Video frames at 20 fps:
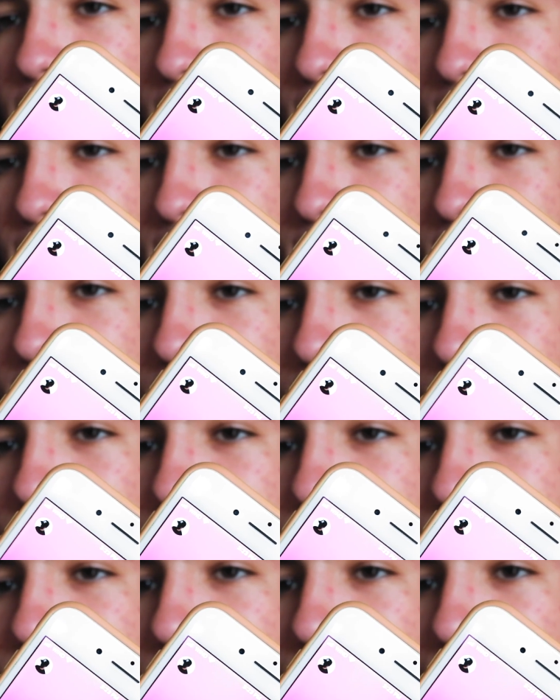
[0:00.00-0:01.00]
üzere
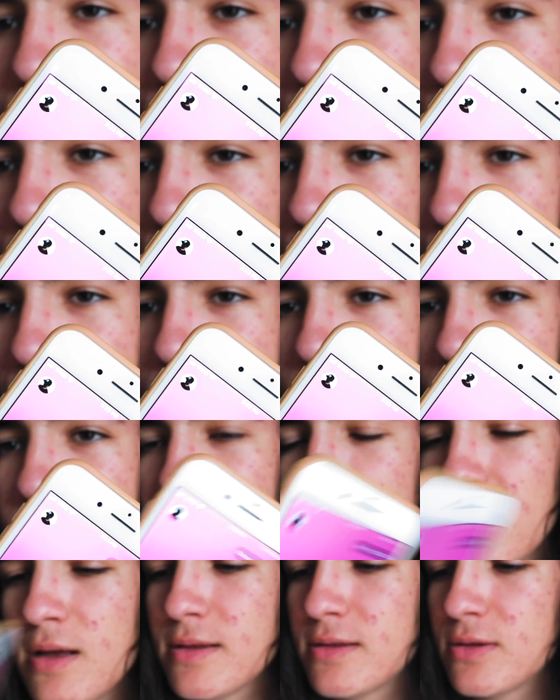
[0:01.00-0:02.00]

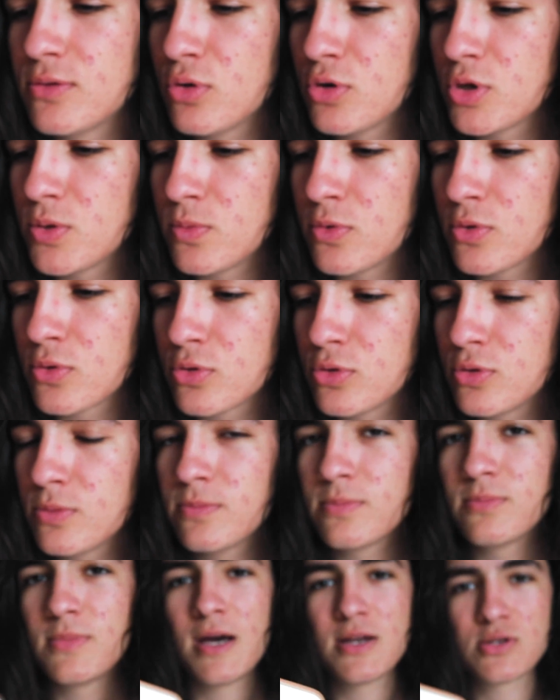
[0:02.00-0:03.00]
7896. Doğru mu
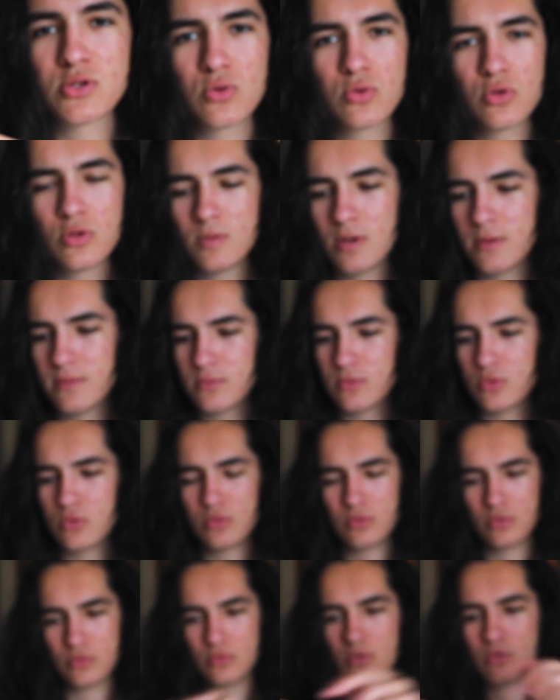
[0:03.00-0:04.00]
okudum? Ters okudum ama
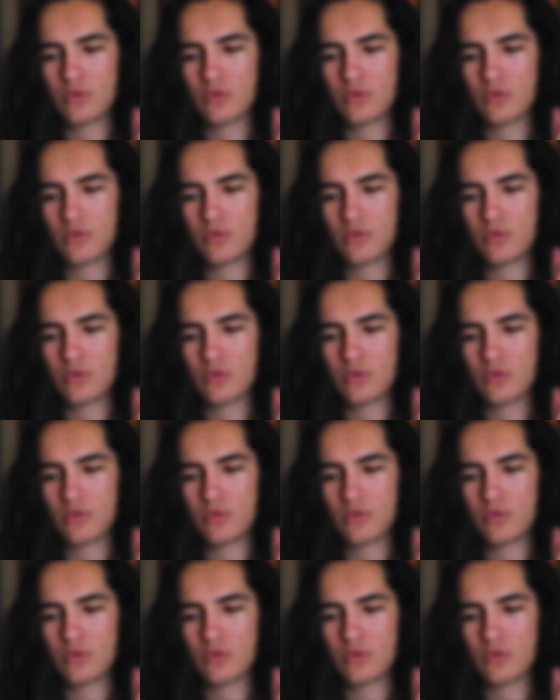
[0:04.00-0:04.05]
doğru